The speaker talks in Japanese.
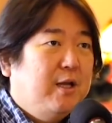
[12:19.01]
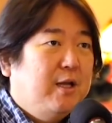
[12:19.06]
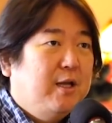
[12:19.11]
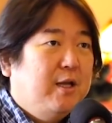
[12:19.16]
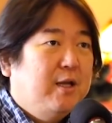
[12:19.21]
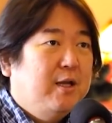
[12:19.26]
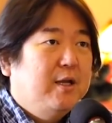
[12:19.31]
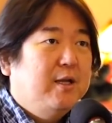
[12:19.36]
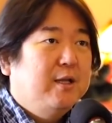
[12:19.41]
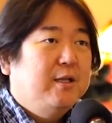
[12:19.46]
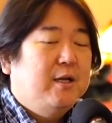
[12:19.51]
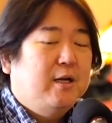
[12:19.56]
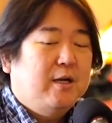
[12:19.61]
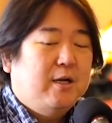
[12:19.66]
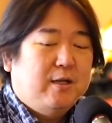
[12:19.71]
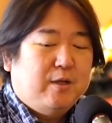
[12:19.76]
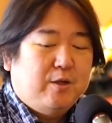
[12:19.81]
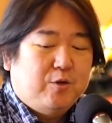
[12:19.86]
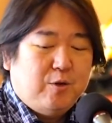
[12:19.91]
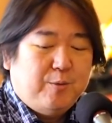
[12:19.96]
えー、だから
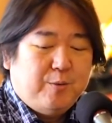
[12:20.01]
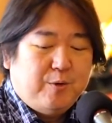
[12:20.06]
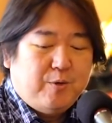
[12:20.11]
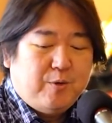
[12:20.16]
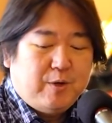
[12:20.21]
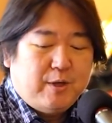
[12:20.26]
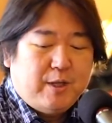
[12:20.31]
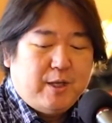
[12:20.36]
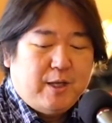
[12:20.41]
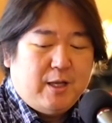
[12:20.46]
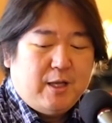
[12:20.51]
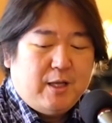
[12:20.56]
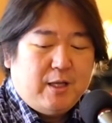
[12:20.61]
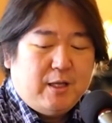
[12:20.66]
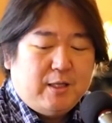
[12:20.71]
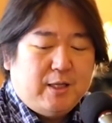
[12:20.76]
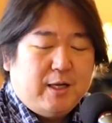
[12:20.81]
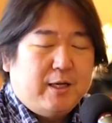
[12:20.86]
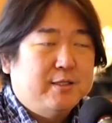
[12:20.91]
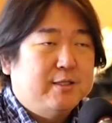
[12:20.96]
例えばお金
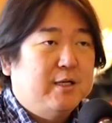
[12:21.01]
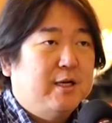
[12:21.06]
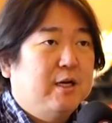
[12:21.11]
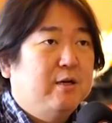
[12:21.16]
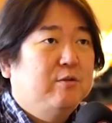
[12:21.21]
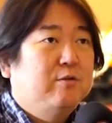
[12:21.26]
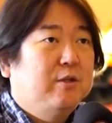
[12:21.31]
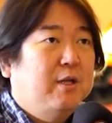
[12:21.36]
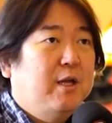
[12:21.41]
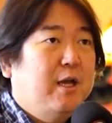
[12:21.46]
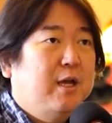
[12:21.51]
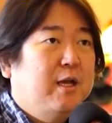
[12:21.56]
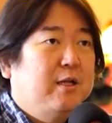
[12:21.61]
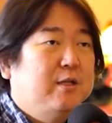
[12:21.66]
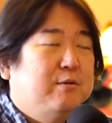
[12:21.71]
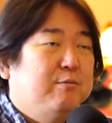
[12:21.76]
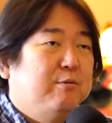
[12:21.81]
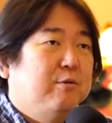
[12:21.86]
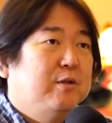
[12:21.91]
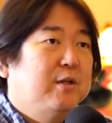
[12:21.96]
だけじゃなくて
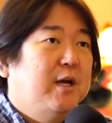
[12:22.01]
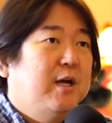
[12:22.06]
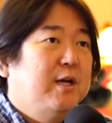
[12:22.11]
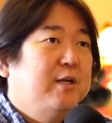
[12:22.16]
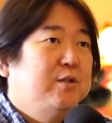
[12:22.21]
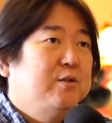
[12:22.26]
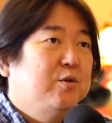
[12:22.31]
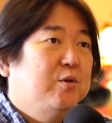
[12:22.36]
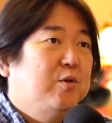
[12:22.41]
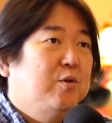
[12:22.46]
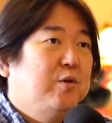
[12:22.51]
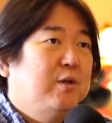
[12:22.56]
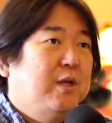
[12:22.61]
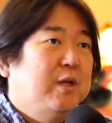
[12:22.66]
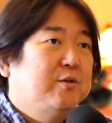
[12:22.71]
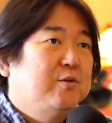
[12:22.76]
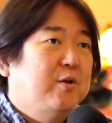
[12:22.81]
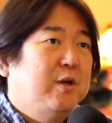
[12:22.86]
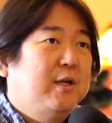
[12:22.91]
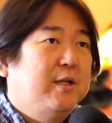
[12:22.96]
自分の体調で
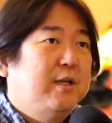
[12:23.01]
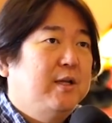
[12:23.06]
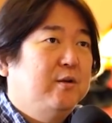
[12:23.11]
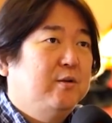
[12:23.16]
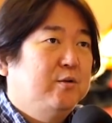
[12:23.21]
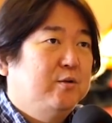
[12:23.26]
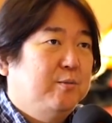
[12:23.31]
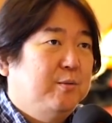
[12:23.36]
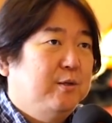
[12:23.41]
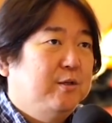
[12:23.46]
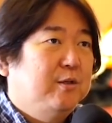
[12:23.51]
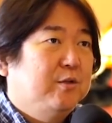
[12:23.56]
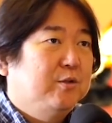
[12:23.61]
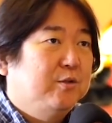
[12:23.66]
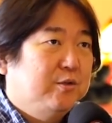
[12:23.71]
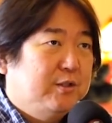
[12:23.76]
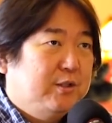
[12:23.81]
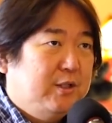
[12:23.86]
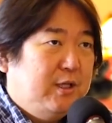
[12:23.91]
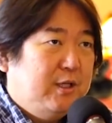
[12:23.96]
それが出る人もいるでしょ
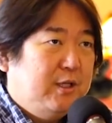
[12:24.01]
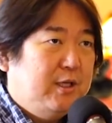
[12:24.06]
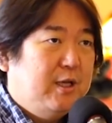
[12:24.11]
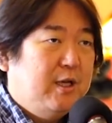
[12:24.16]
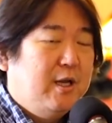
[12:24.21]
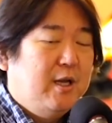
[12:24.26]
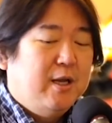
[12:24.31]
うし、